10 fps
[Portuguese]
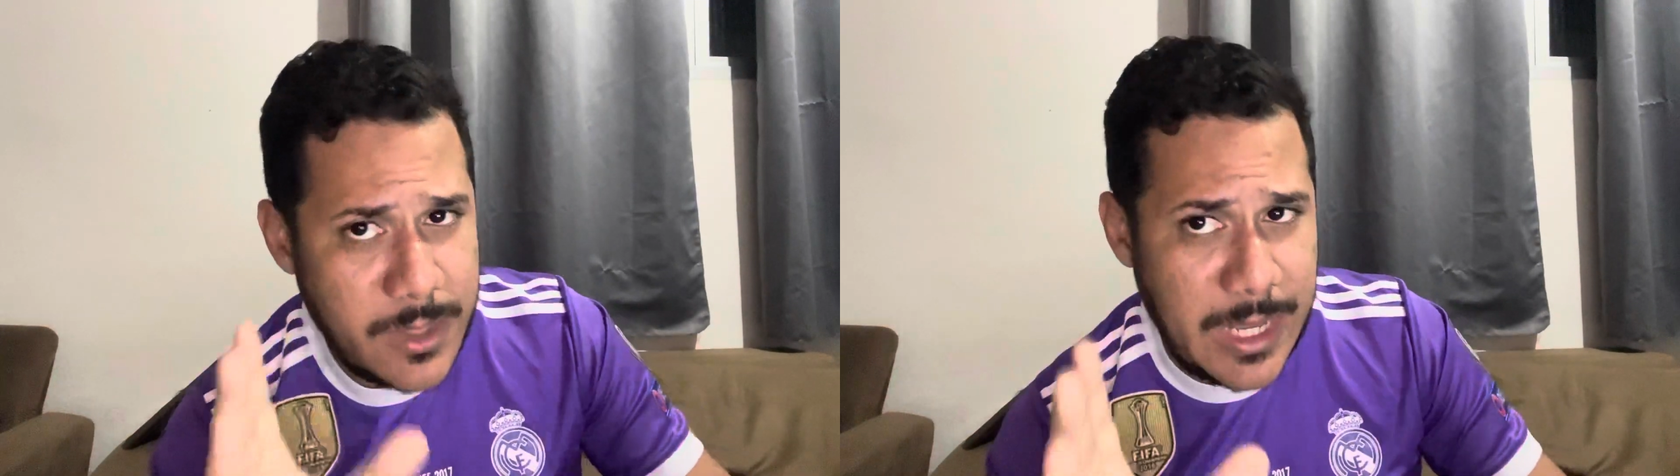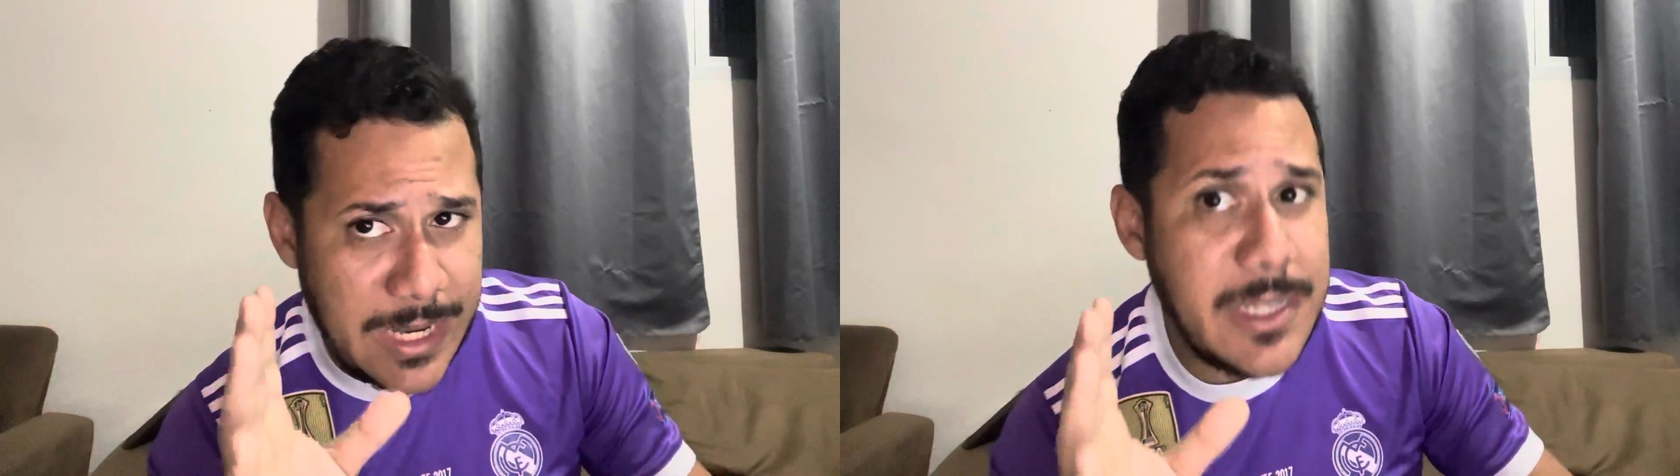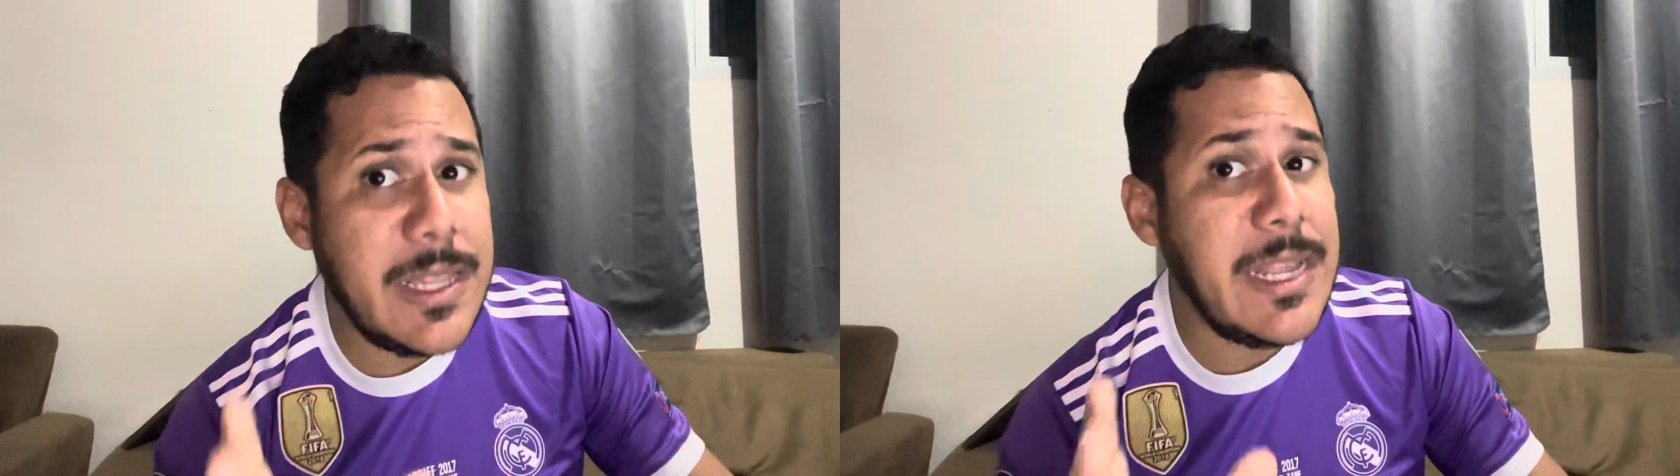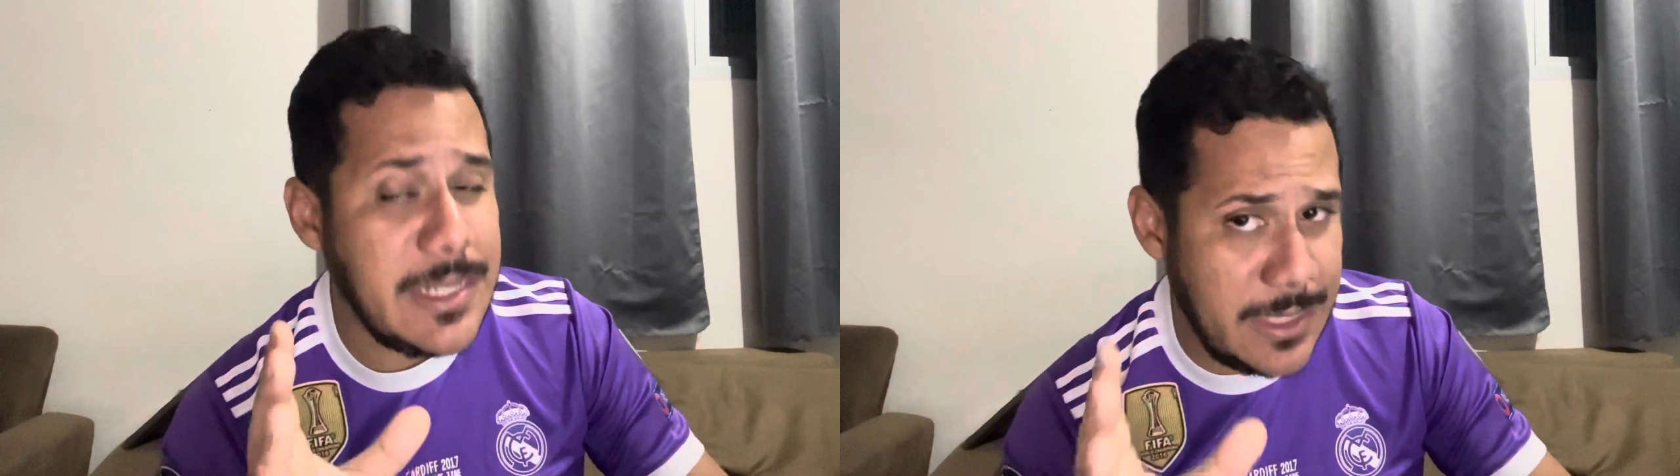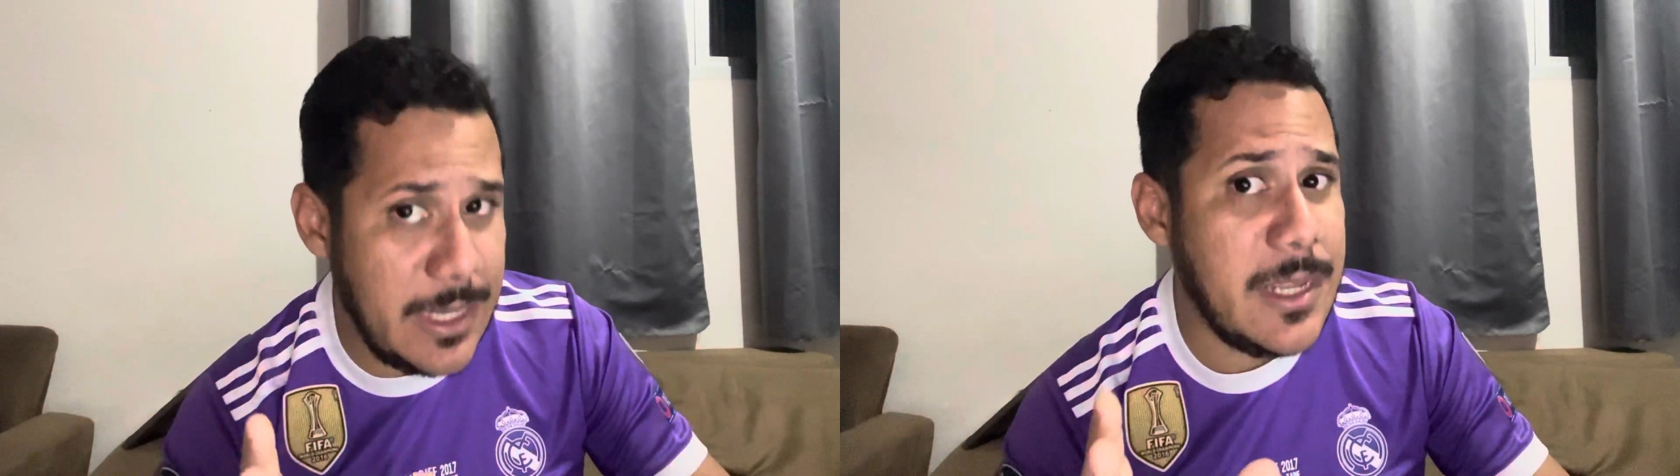
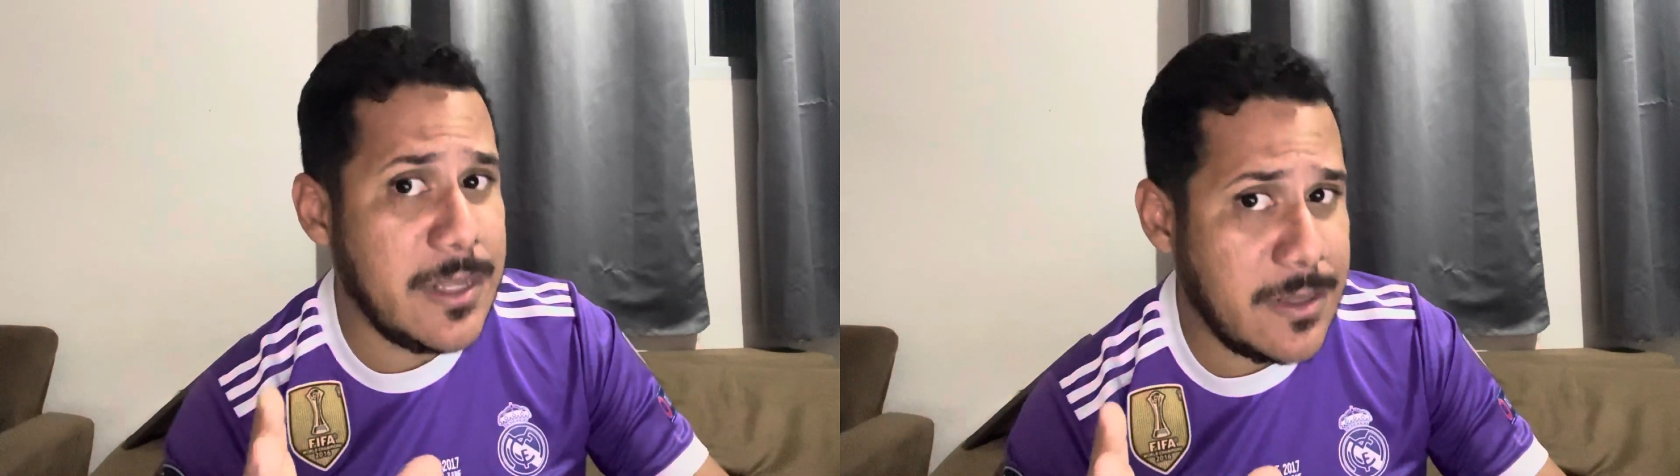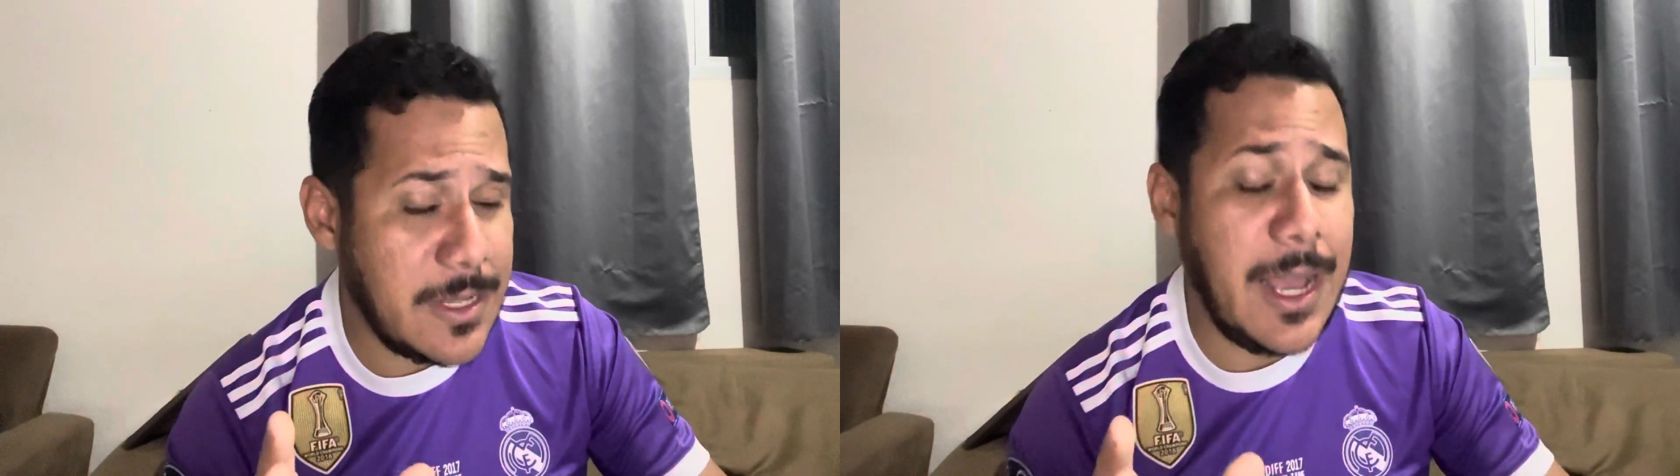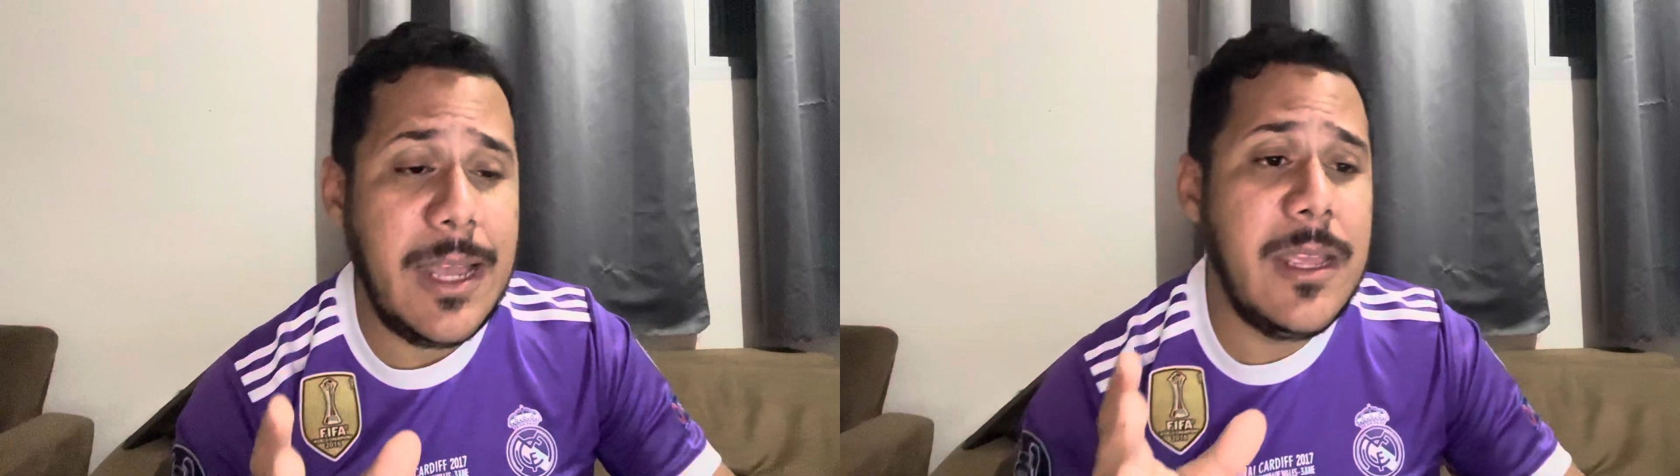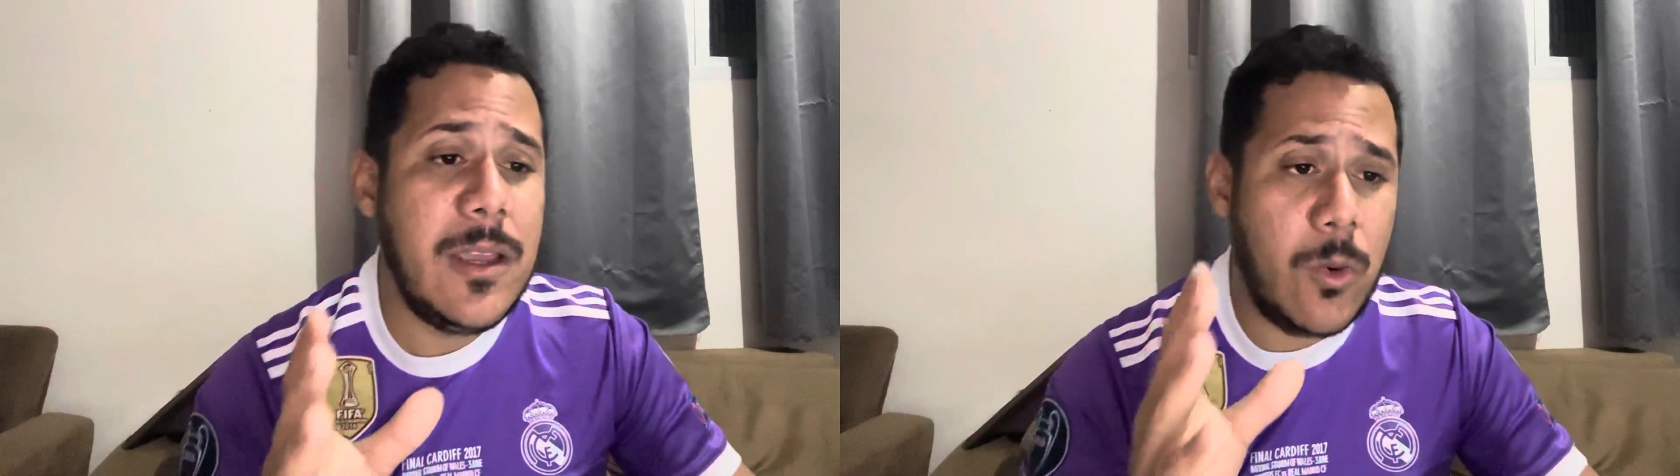entender, tá?